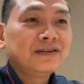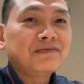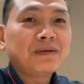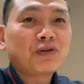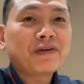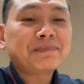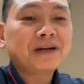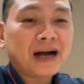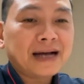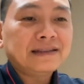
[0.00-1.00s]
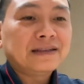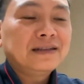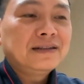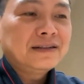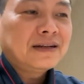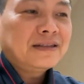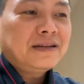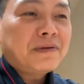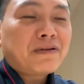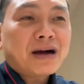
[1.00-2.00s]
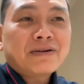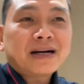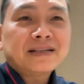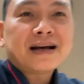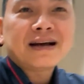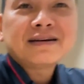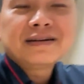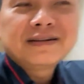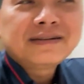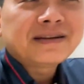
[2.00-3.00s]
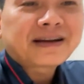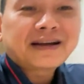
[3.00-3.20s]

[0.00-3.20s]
và một pháp thực hành. Đấy, thì báo cáo cả nhà là